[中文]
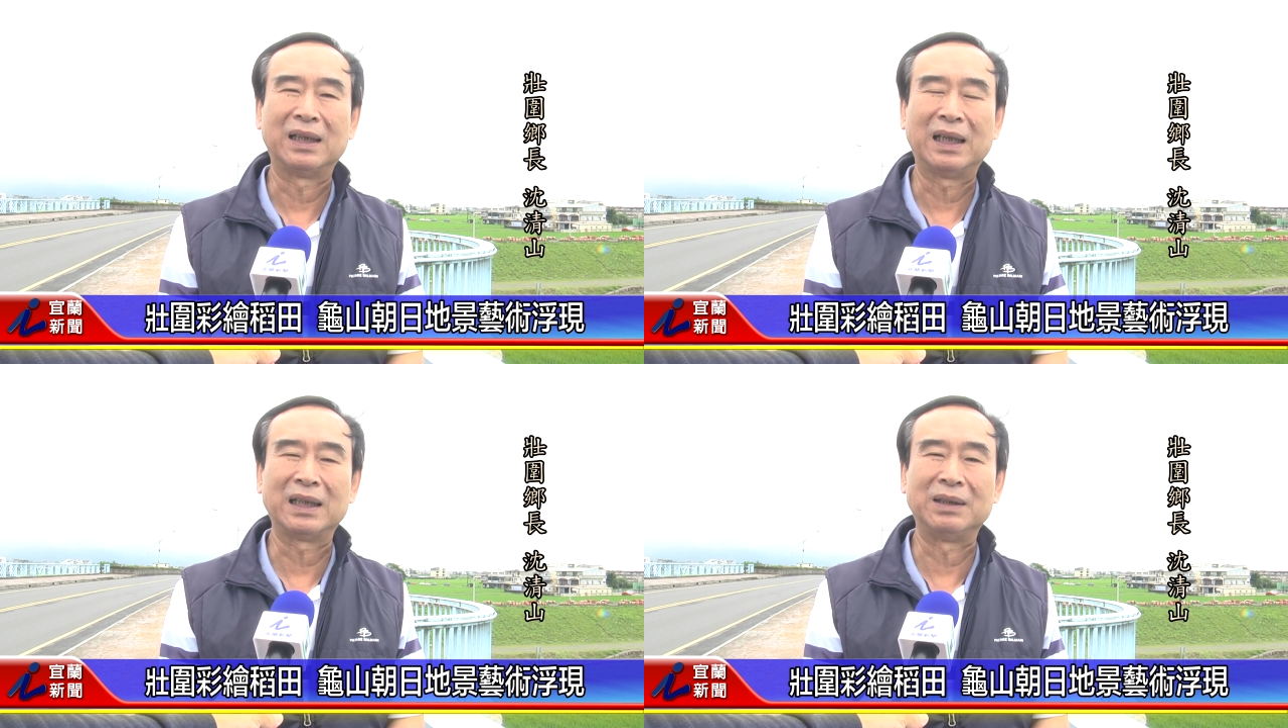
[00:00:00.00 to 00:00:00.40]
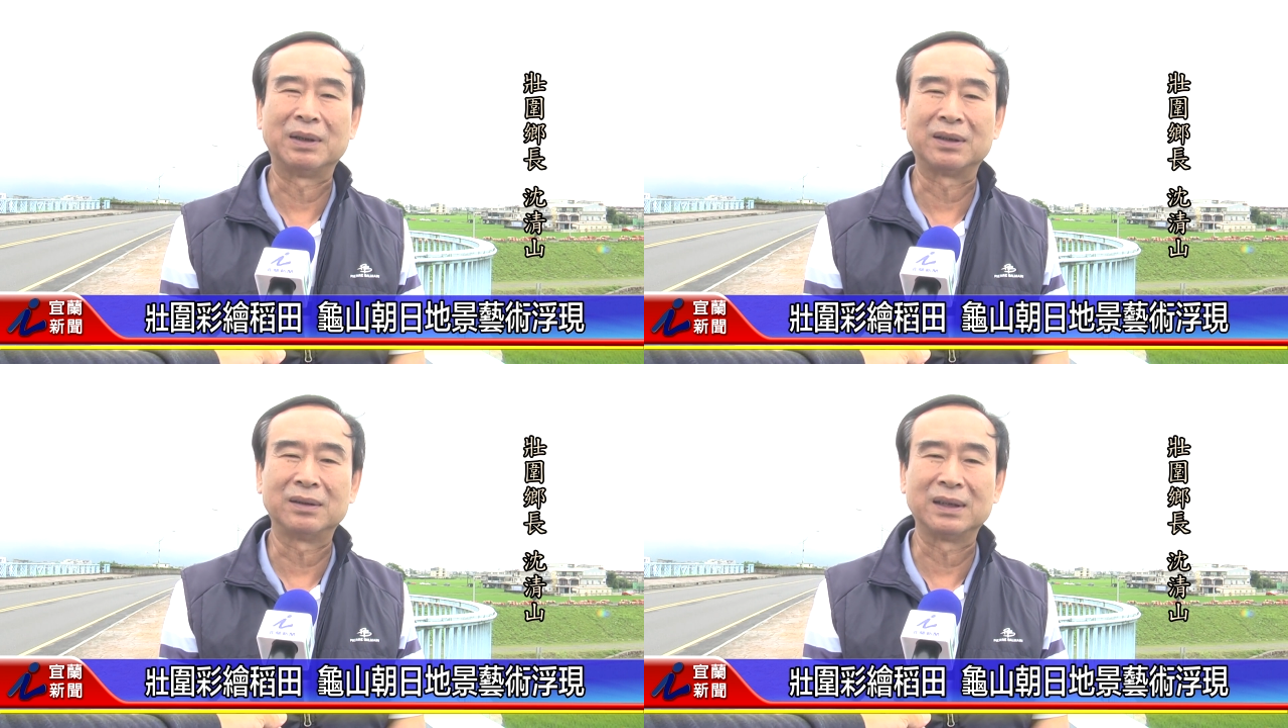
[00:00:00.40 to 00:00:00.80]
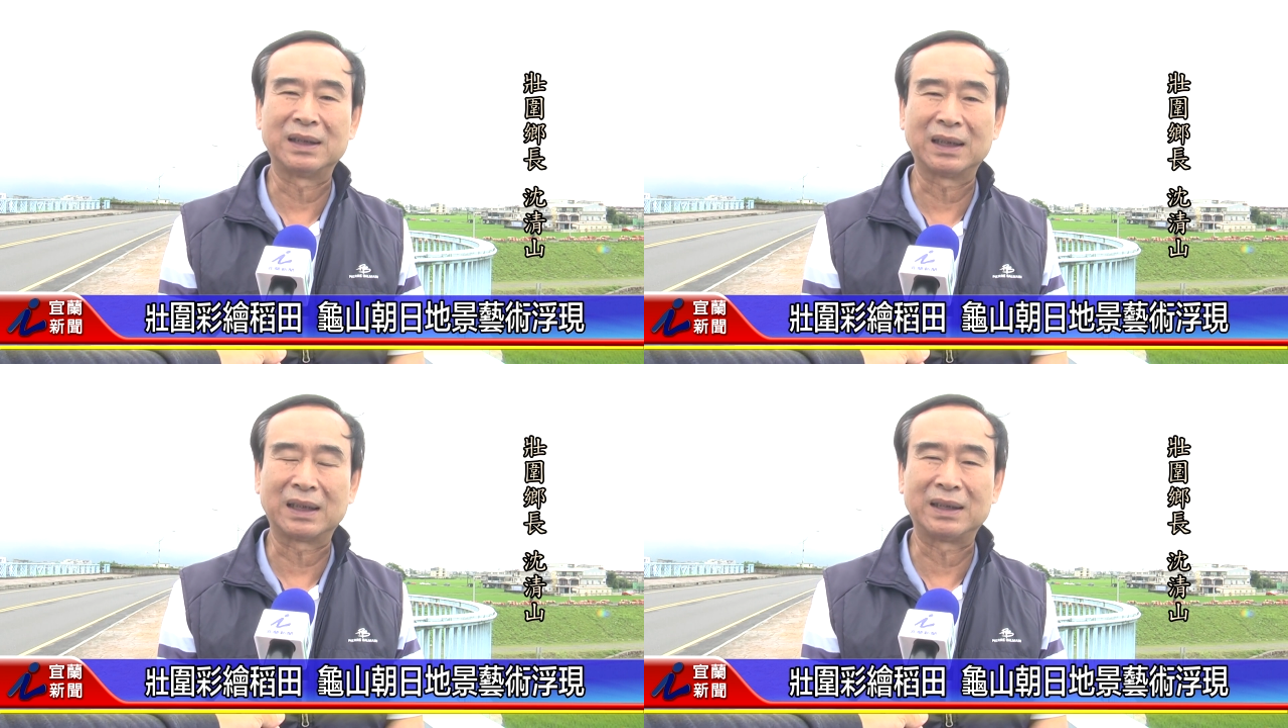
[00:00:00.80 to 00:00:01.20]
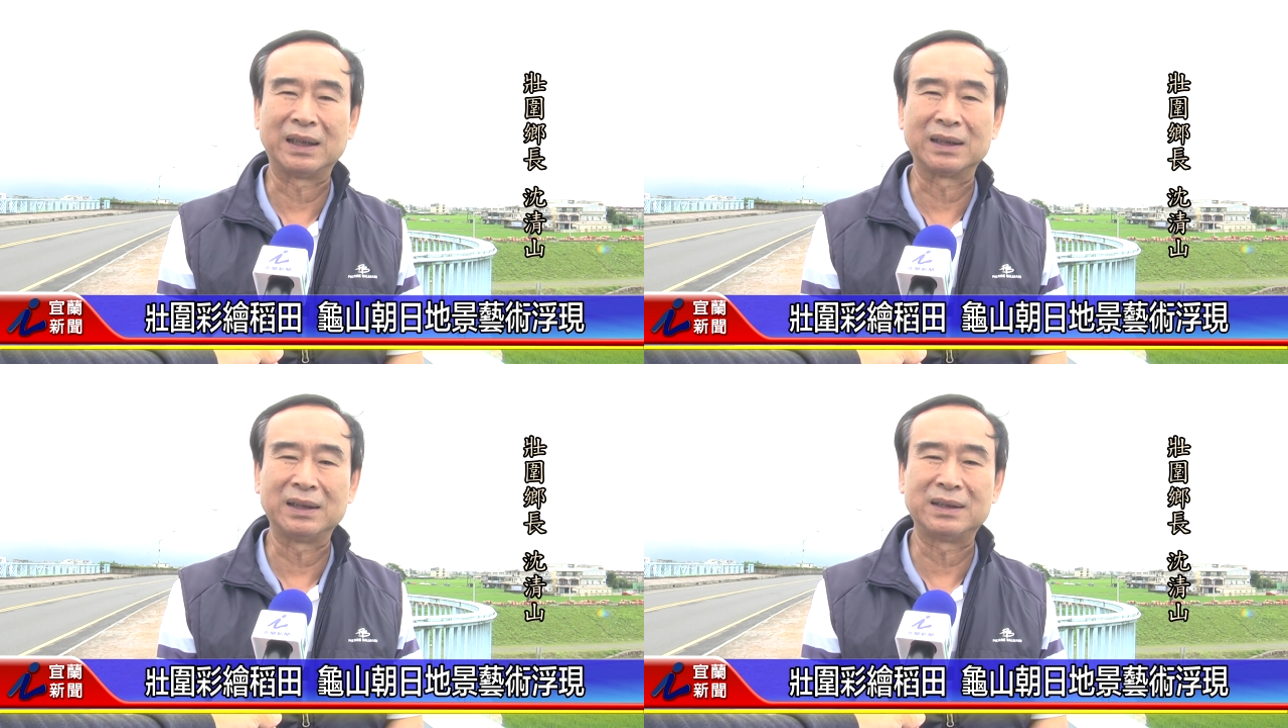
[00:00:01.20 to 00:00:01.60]
啊希望讲会当甲
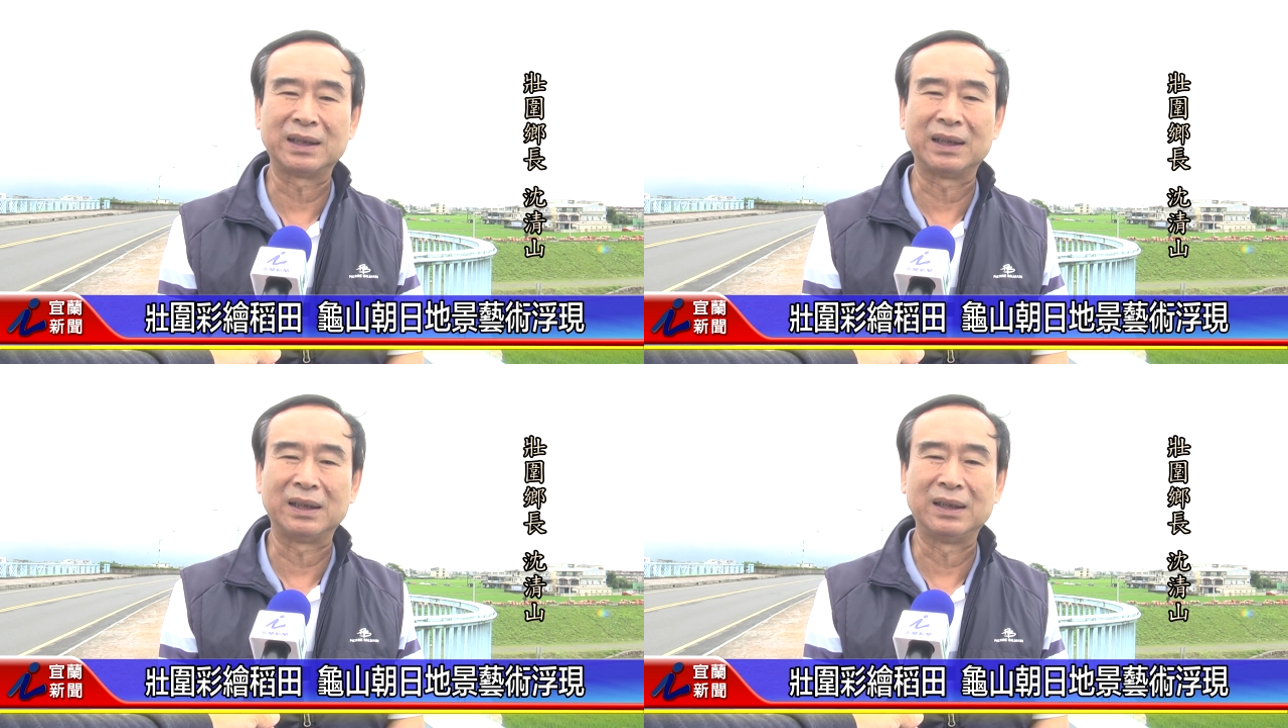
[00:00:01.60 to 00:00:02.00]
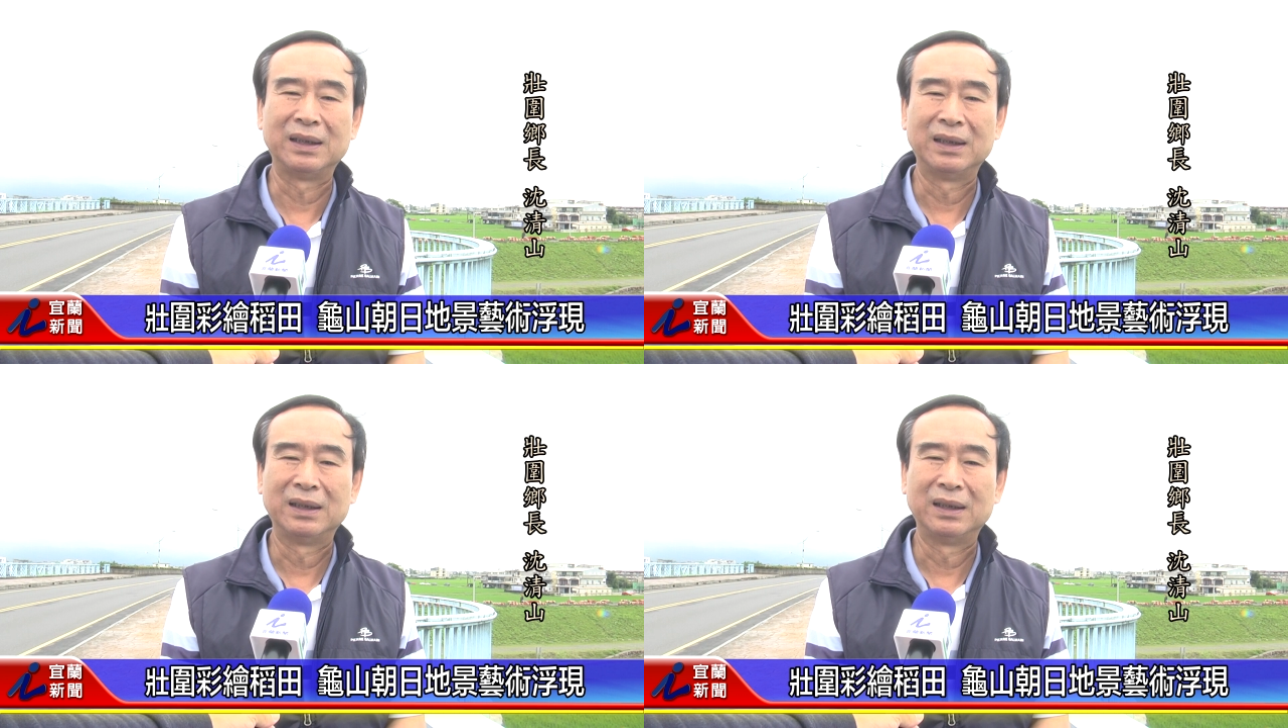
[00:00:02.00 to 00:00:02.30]
停伫这个